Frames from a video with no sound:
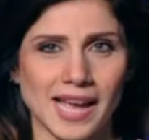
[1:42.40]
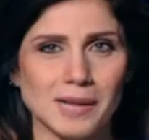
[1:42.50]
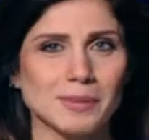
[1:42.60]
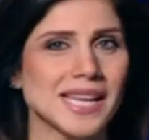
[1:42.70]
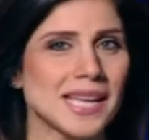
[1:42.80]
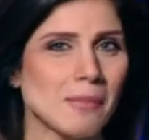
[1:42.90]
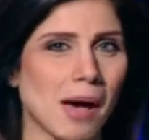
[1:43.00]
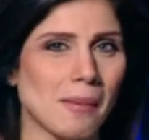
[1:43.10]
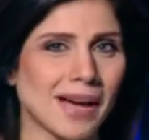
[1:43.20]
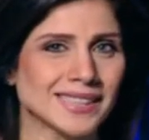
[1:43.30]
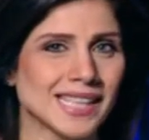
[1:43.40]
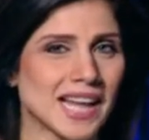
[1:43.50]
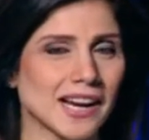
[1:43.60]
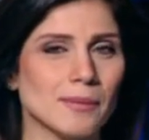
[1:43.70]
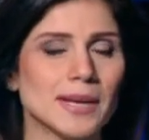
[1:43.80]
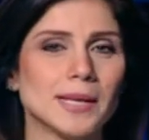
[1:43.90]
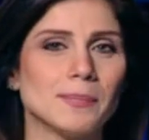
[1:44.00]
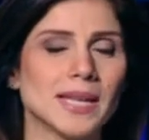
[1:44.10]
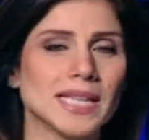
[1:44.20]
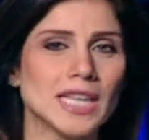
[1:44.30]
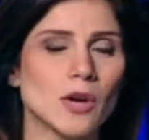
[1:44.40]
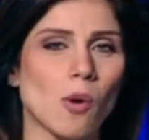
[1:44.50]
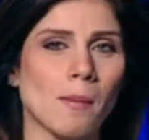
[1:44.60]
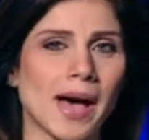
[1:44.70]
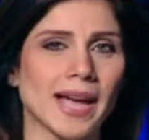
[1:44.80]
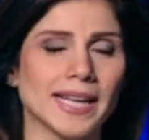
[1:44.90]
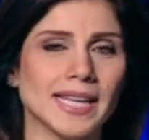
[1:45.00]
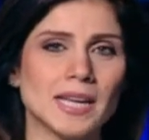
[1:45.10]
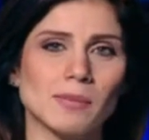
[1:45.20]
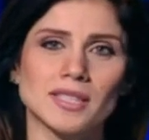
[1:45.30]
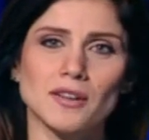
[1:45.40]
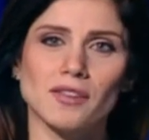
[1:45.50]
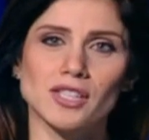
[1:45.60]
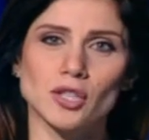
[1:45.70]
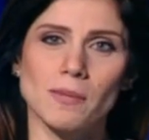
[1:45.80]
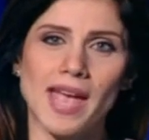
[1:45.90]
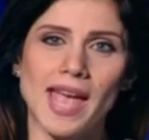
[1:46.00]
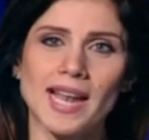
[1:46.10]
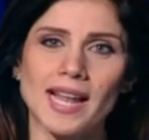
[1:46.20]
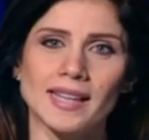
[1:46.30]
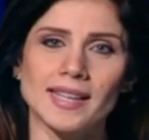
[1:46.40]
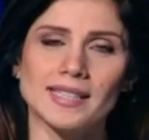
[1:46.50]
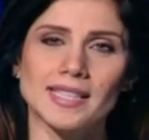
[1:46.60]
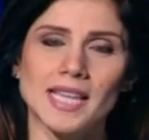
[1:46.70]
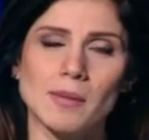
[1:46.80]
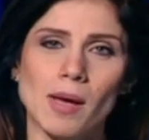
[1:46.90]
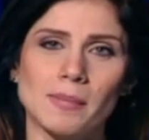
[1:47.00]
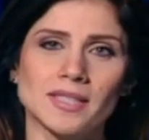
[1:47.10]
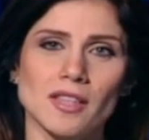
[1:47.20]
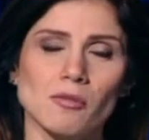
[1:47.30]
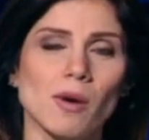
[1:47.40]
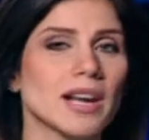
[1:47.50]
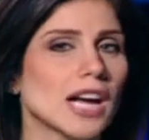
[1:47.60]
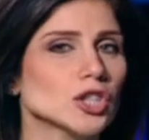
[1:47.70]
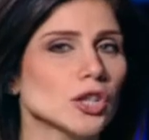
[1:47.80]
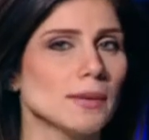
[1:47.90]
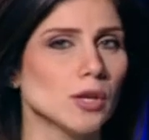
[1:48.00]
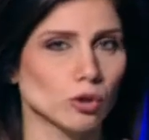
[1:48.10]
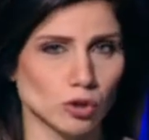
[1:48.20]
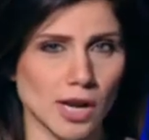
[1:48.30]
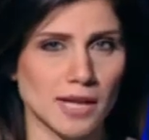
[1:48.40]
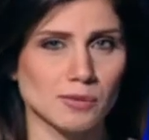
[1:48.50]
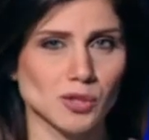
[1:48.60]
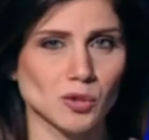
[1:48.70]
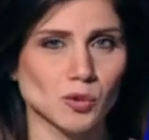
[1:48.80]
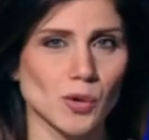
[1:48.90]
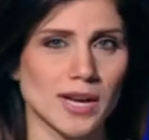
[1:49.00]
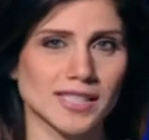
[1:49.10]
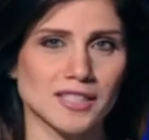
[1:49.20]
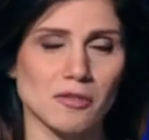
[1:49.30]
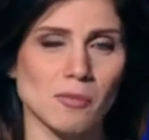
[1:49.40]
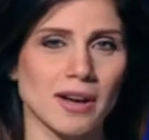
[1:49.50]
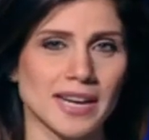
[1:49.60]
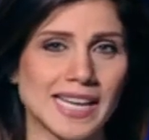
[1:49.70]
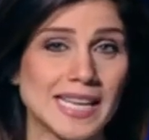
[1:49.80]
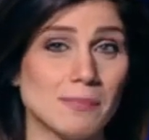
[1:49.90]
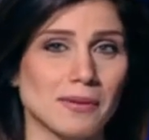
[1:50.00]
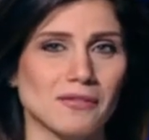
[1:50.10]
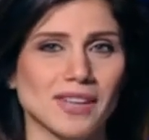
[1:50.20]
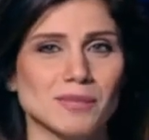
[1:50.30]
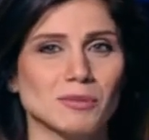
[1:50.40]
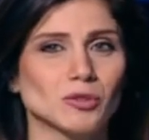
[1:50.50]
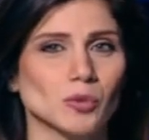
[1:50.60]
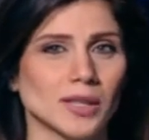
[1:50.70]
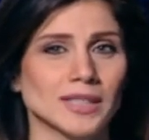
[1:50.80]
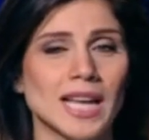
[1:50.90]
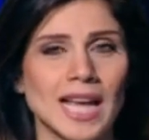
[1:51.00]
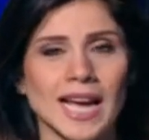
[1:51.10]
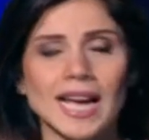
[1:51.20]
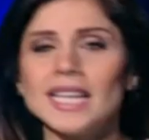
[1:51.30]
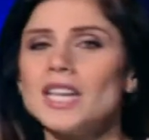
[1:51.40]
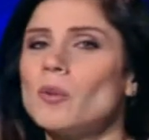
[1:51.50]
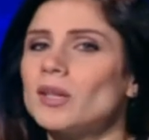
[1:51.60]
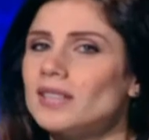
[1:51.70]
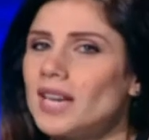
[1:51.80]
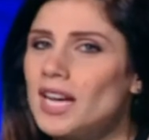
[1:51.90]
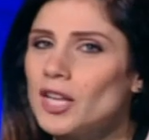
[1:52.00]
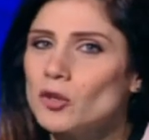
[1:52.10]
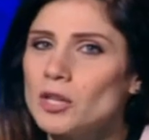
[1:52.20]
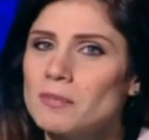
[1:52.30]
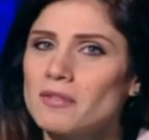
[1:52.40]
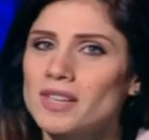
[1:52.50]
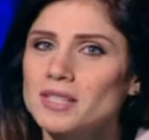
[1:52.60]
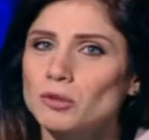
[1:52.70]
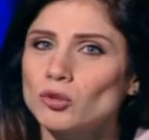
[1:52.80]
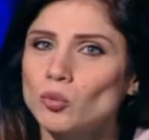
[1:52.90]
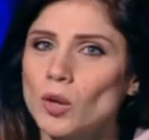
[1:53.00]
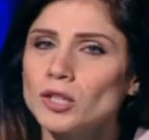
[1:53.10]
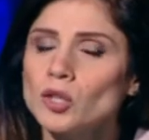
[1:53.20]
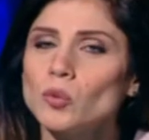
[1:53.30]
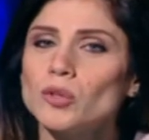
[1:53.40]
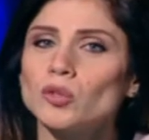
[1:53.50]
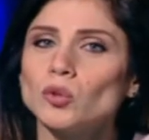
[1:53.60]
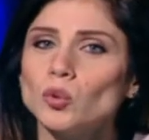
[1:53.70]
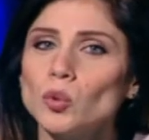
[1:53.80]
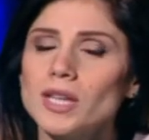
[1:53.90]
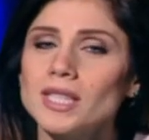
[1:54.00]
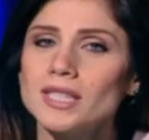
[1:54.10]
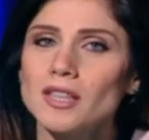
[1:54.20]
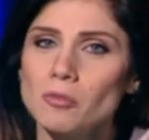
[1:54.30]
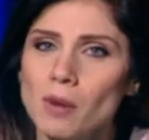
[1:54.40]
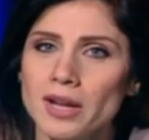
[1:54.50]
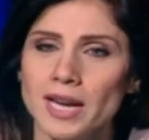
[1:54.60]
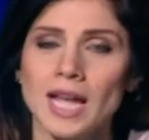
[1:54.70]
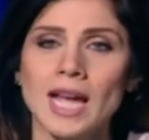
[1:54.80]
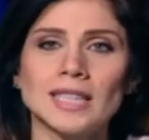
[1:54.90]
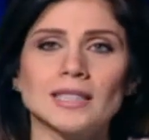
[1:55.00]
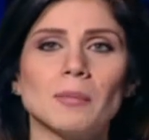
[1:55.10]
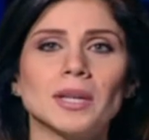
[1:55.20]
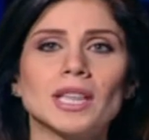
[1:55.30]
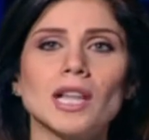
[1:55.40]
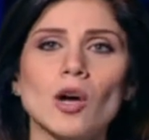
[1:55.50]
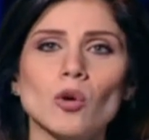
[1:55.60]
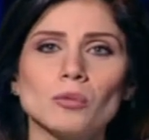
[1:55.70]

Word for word: البداية مع بعض الأرقام اللبنانية ومع إعلان مصرف الجبال عن التزامها باستثمار 10 مليون دولار بالصندوق الاستثماري ليب انفستمنت 1 خليني أوضح أنه ليب انفستمنت 1 هو صندوق استثماري تم إطلاقه